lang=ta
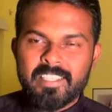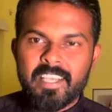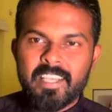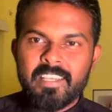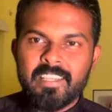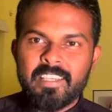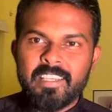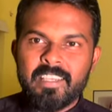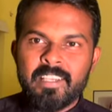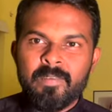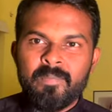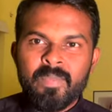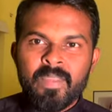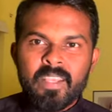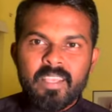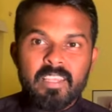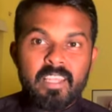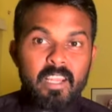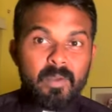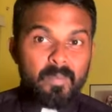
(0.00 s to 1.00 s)
செய்தி
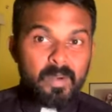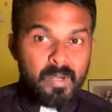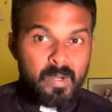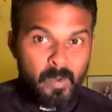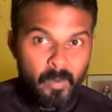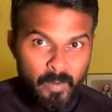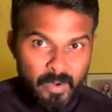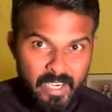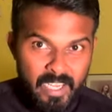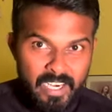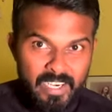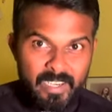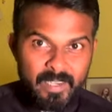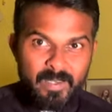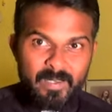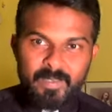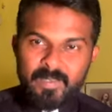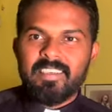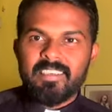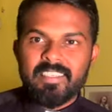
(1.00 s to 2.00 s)
இதை நம்ம
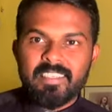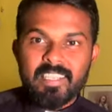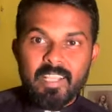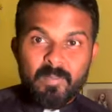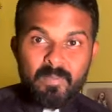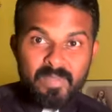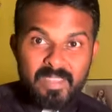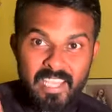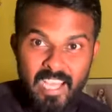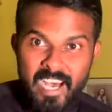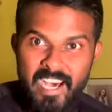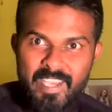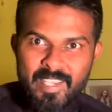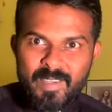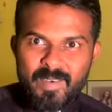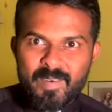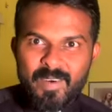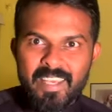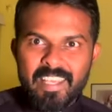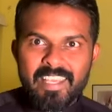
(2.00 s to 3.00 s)
கொண்டாடணும் நம்
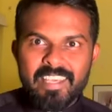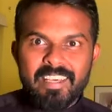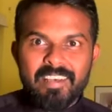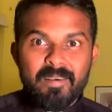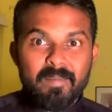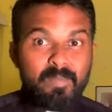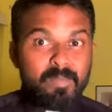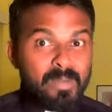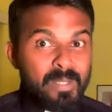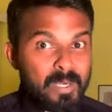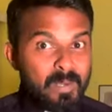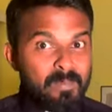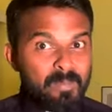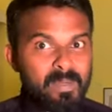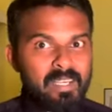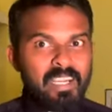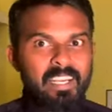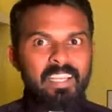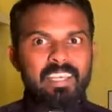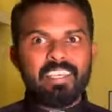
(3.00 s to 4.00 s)
தாயினுடைய பிறப்பு
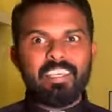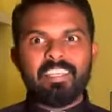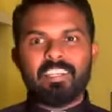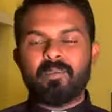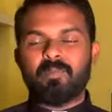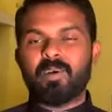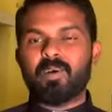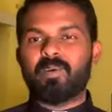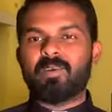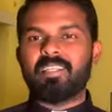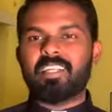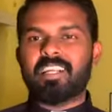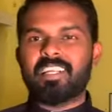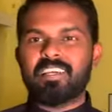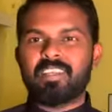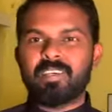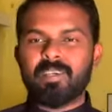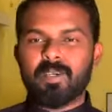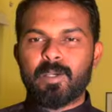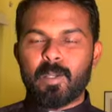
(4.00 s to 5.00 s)
நாளை நம்ம கொண்டாட
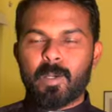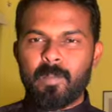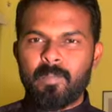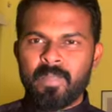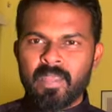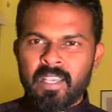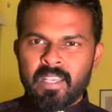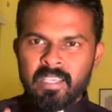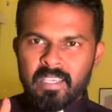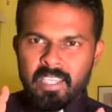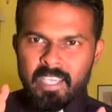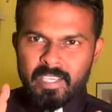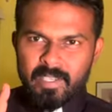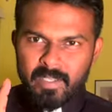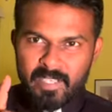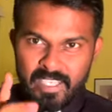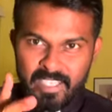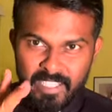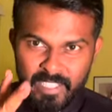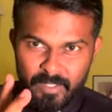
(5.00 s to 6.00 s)
இருக்கிறோம் இன்னும்
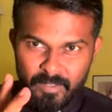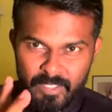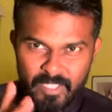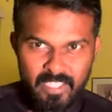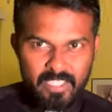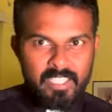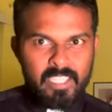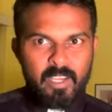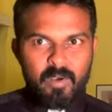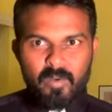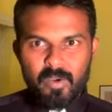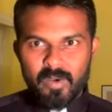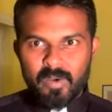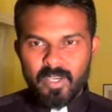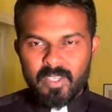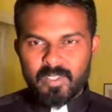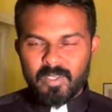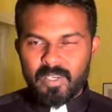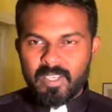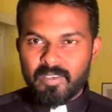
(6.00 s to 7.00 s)
ரெண்டு விஷயத்த நான் உங்களோட
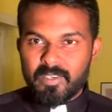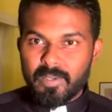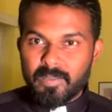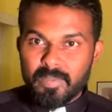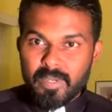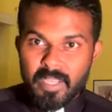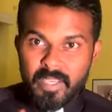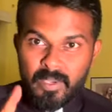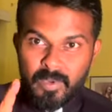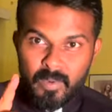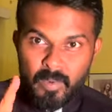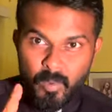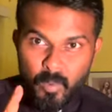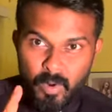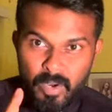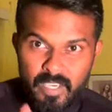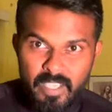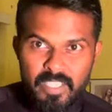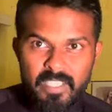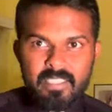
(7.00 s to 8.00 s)
சொல்ல விரும்புகிறேன்
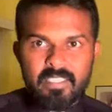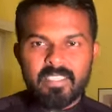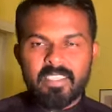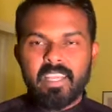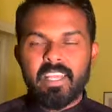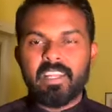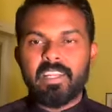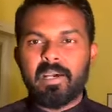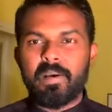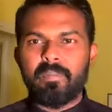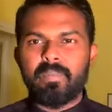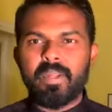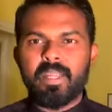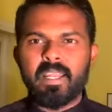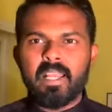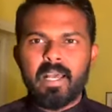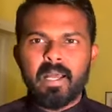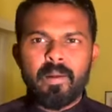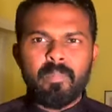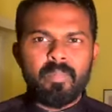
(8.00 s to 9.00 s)
ஒன்று என்ன
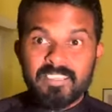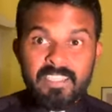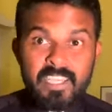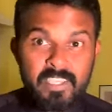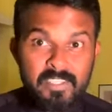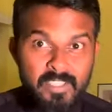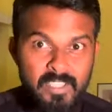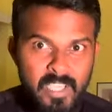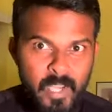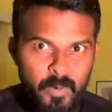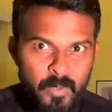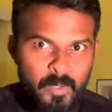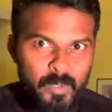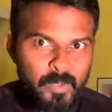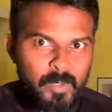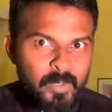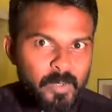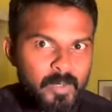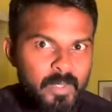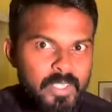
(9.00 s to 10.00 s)
அப்படின்னா தஞ்சாவூர்
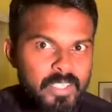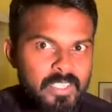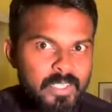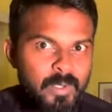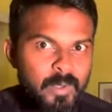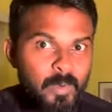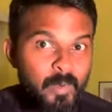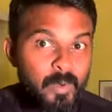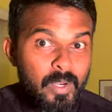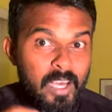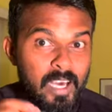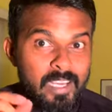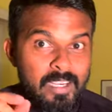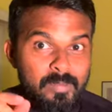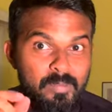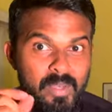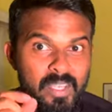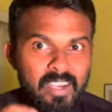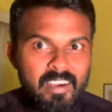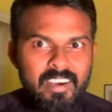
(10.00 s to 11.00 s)
டூரிசம் ஒரு
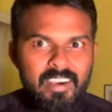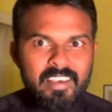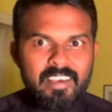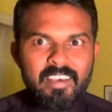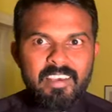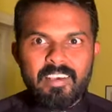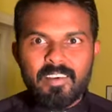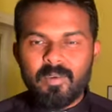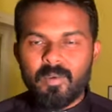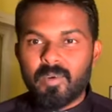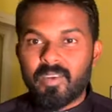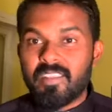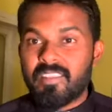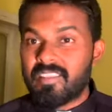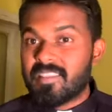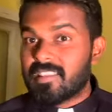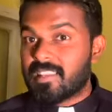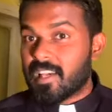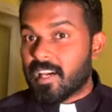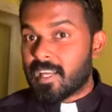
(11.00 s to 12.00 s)
அருமையான ஒரு
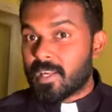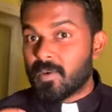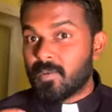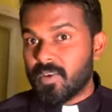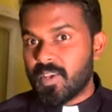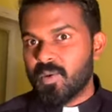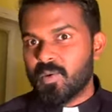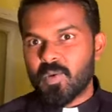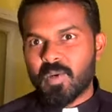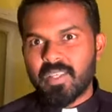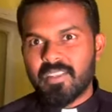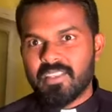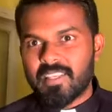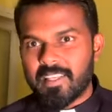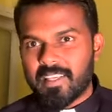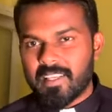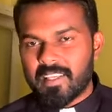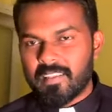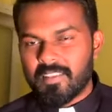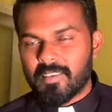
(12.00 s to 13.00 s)
தரவை
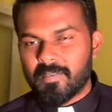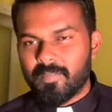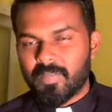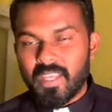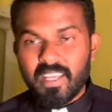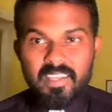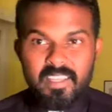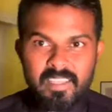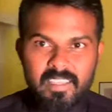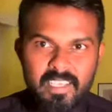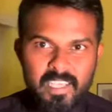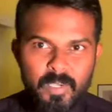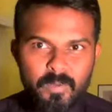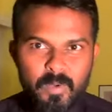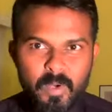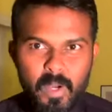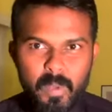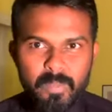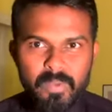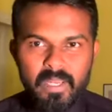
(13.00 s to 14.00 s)
கொடுத்திருக்கிறது என்ன தரவு
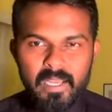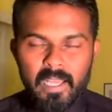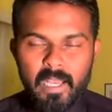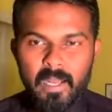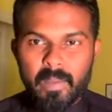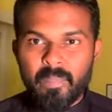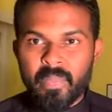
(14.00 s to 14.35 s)
அப்படின்னா